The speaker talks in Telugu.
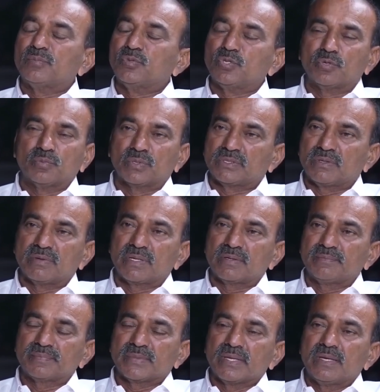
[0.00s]
ముందుకు పోతూ
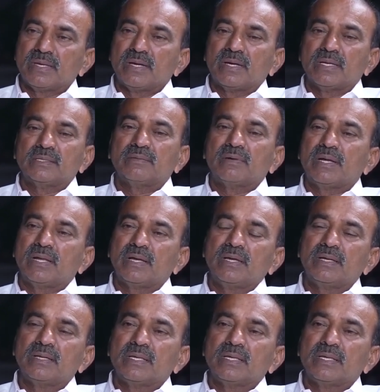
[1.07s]
ఉన్నారు అందువల్ల